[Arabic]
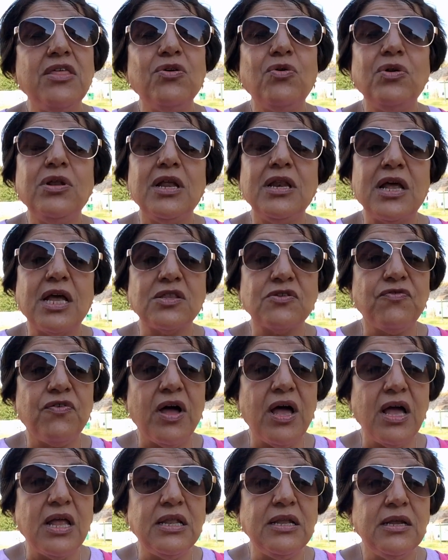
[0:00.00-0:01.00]
هذول
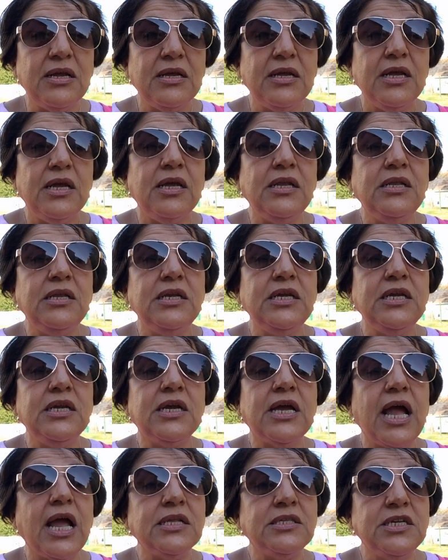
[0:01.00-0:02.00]
الأطفال اللي
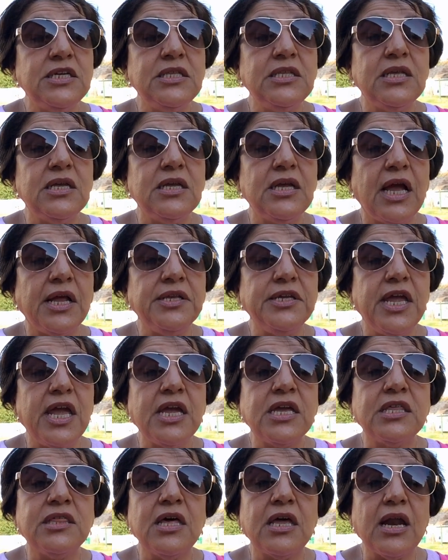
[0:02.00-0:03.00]
قاعدين يعني
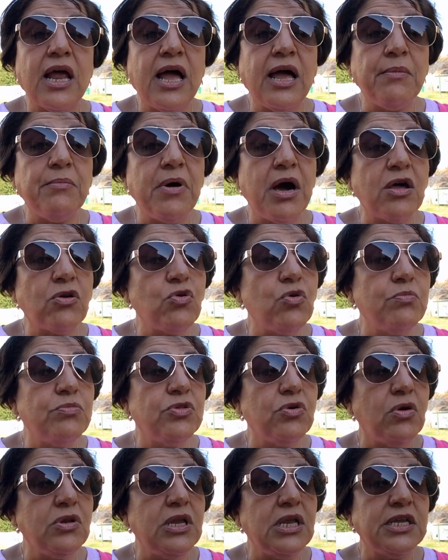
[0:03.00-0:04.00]
أكثر أعمارهم
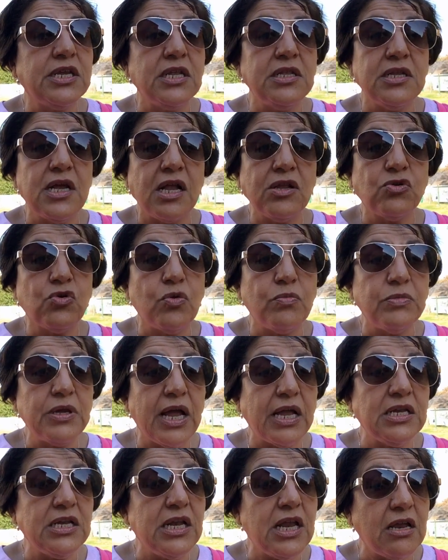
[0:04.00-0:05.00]
ذول اللي قلنا لكم
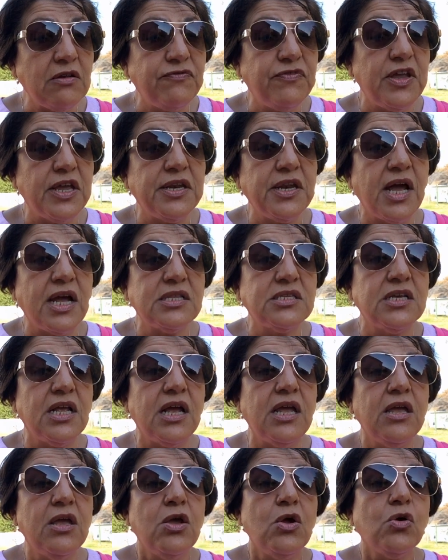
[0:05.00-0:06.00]
يعني الألفينات
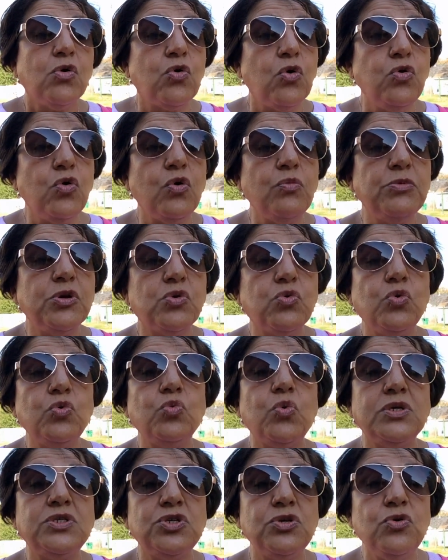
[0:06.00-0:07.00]
كلهم يكون
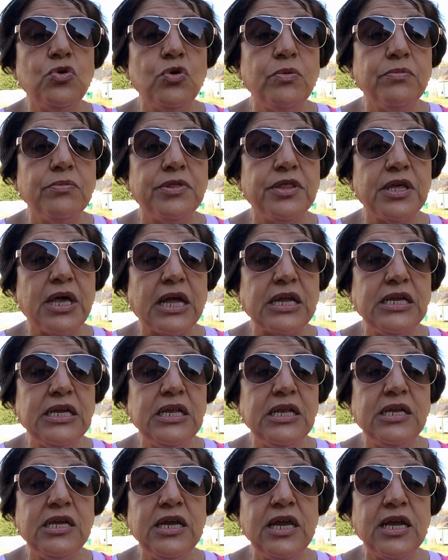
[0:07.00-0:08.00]
وزنهم
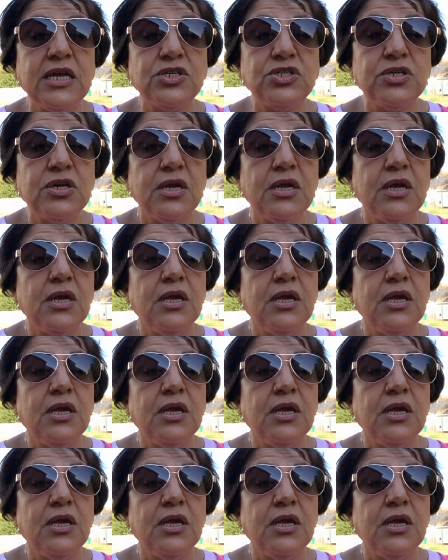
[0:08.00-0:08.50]
ثقيل ليش